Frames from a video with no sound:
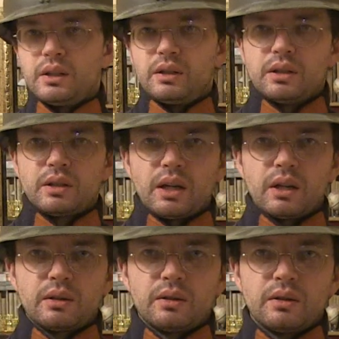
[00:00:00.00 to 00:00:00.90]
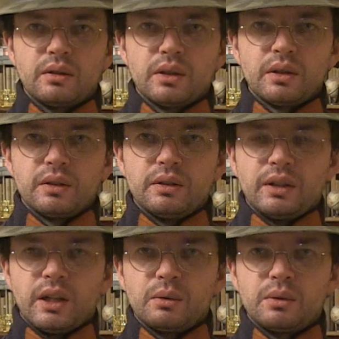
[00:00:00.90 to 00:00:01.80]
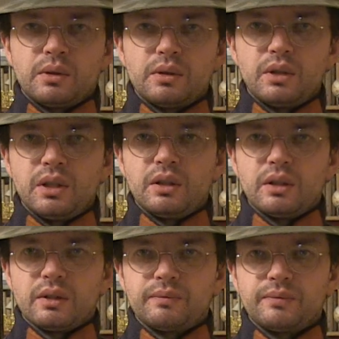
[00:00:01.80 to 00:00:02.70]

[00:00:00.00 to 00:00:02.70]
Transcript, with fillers: niż jako naród silny.